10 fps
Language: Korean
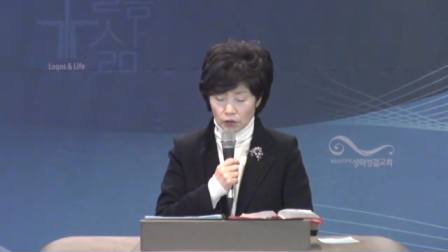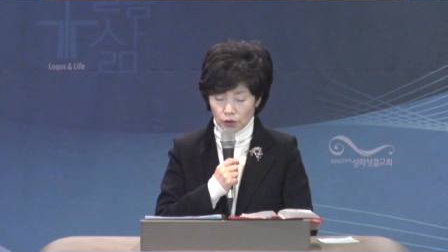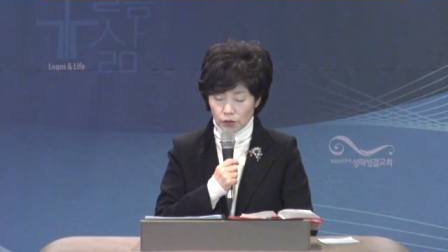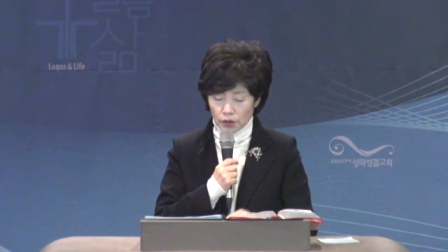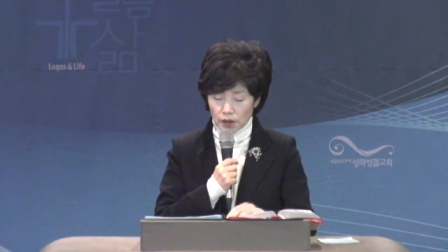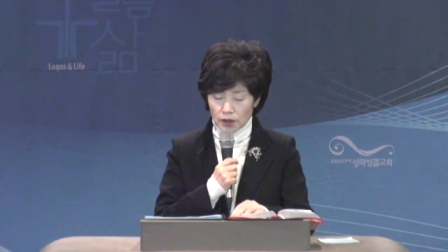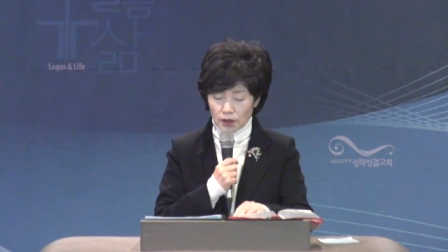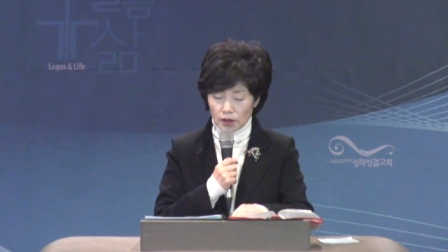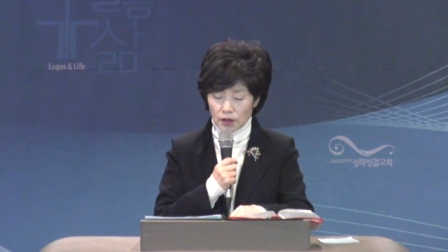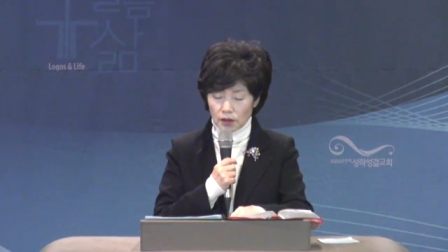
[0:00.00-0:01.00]
우리도
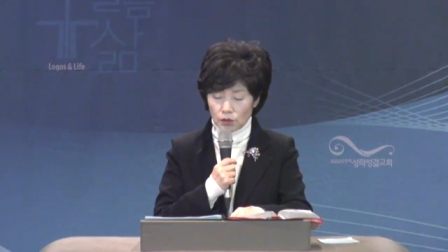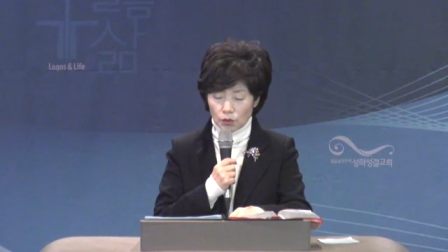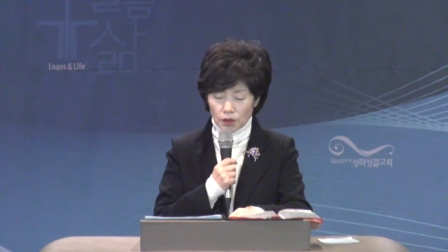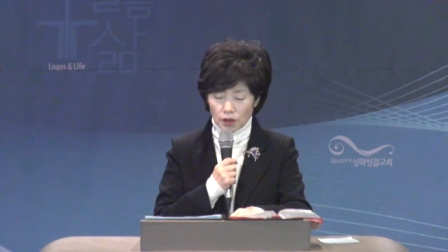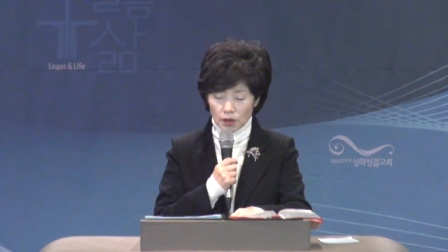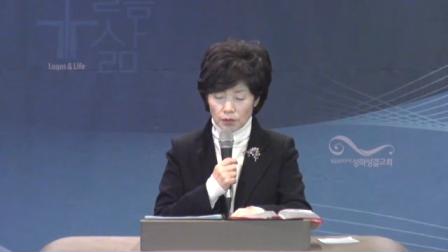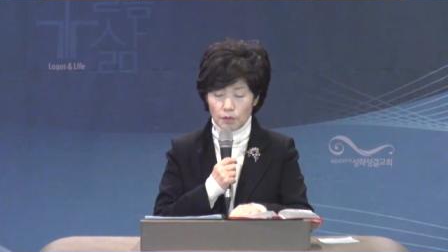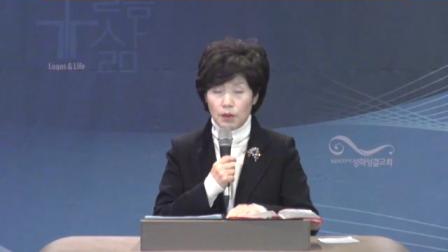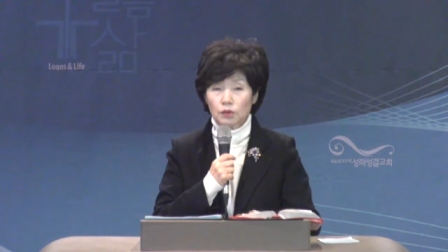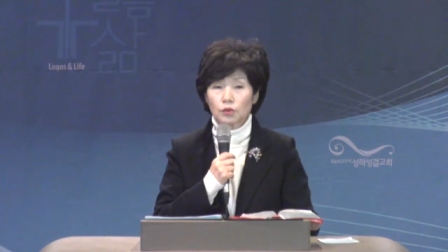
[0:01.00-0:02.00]
세상에 사는 동안에
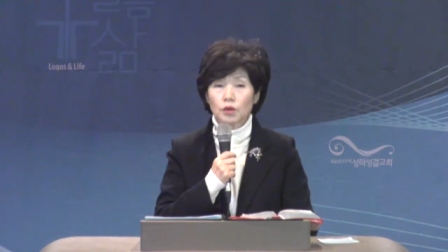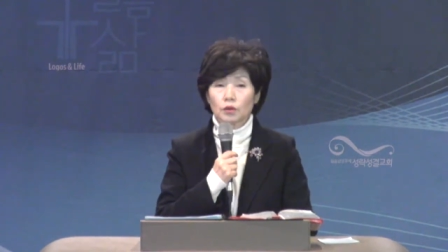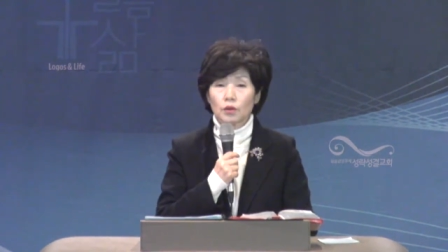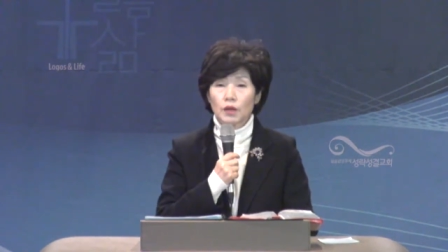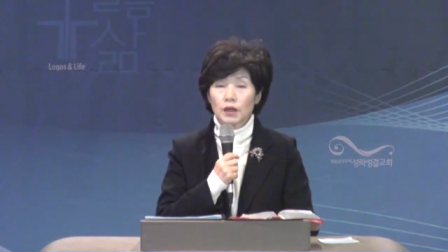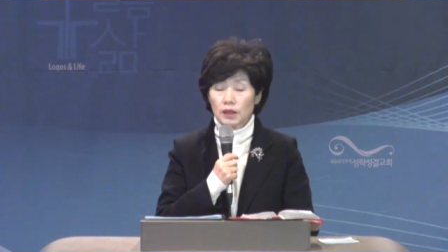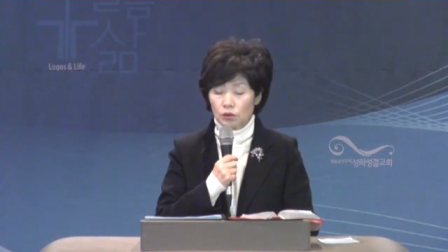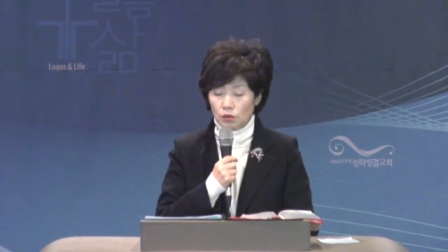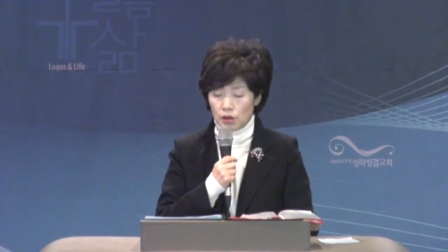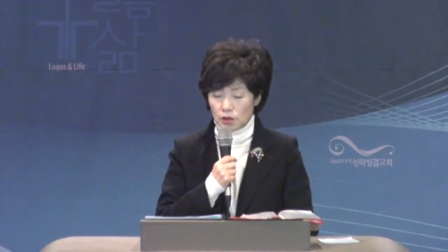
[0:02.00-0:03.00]
핍박도 있고
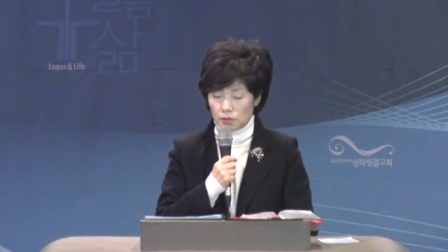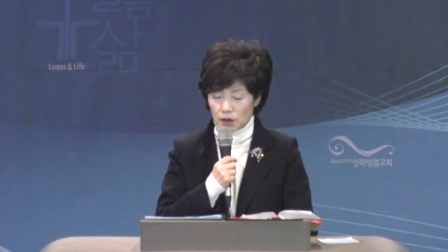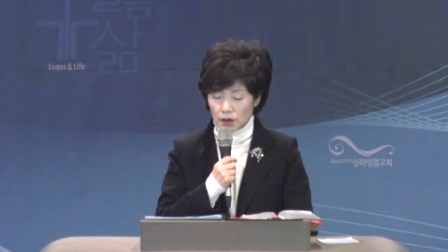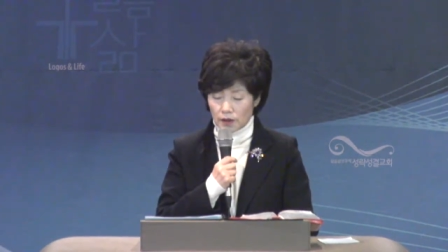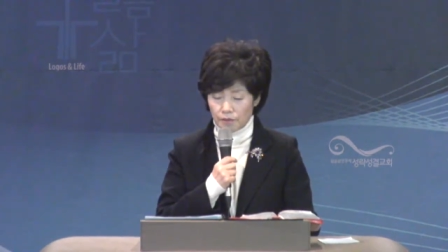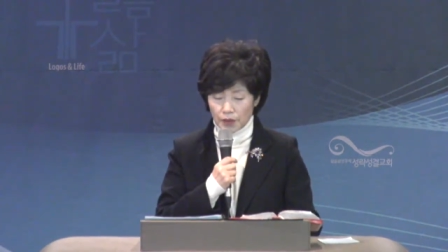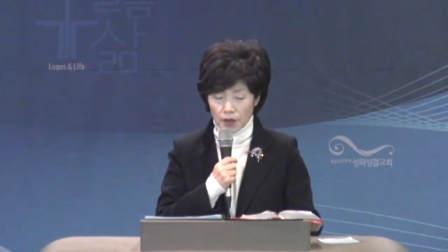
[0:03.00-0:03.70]
환란도 있습니다.